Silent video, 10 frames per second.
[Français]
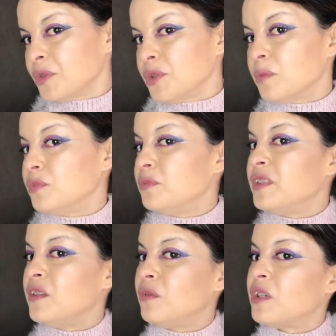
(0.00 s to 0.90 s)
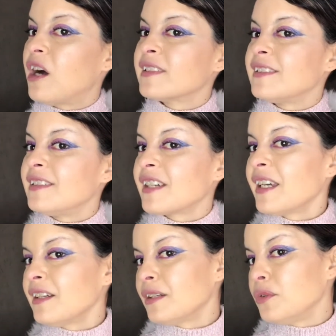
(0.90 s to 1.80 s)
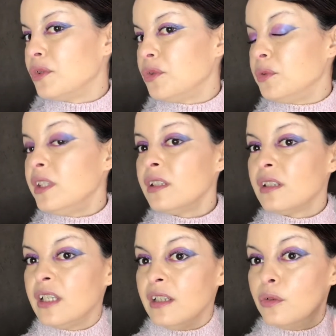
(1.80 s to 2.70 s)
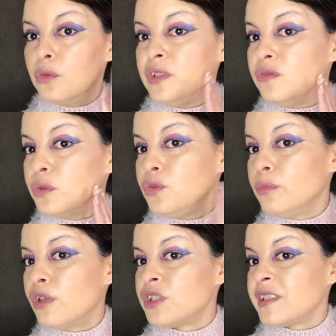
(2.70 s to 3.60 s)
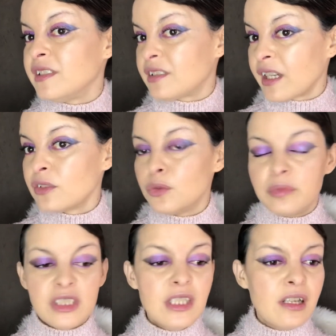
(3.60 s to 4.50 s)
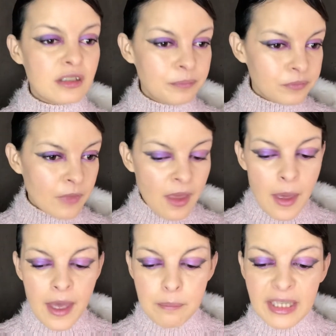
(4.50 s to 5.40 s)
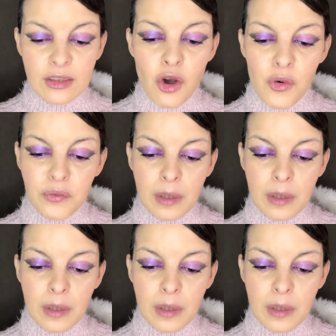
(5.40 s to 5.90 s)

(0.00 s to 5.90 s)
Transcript: comme vous pouvez le voir, c'est très glowy et au niveau du blush, c'est très subtil. Maintenant, on va